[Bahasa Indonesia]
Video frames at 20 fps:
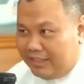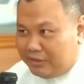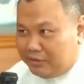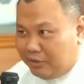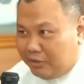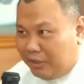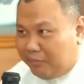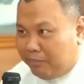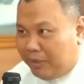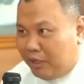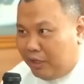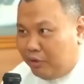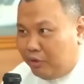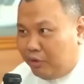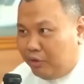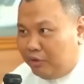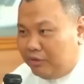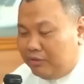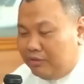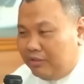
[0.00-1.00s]
dengan ya. Surya
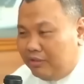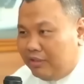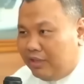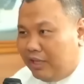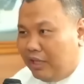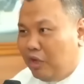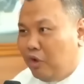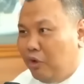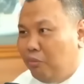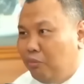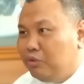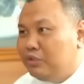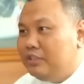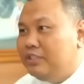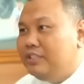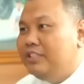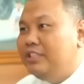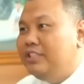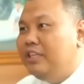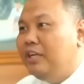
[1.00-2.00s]
Paloh karena
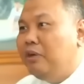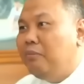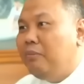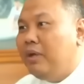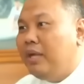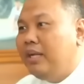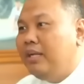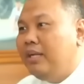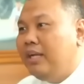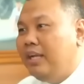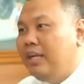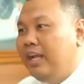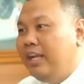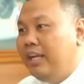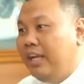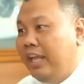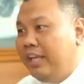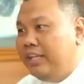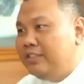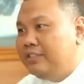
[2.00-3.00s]
komposisinya kemarin ada
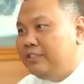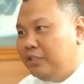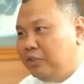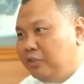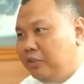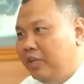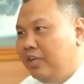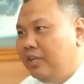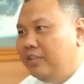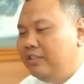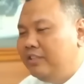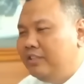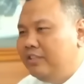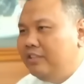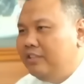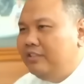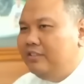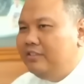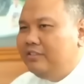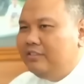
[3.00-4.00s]
Anies gitu ya. Yeah.